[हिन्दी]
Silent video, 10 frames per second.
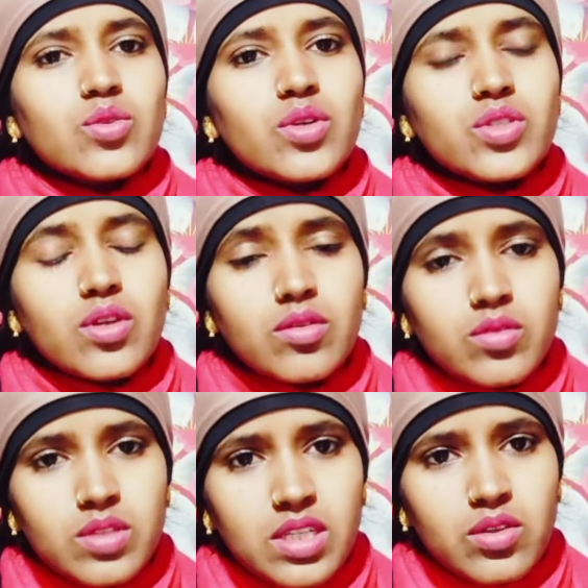दोस्तों
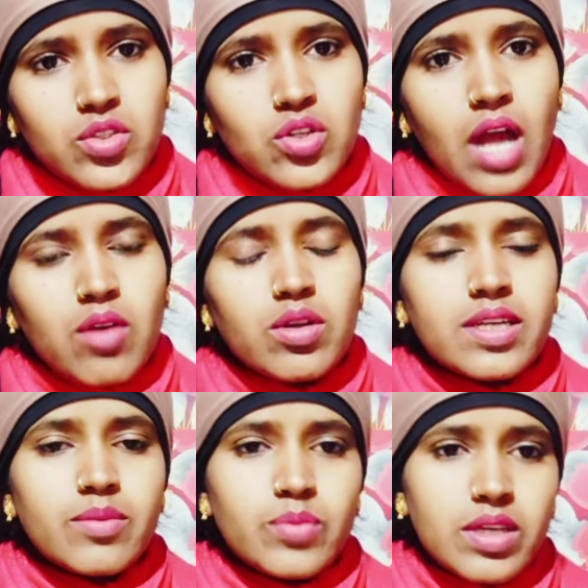उन दिनों जो राहुल की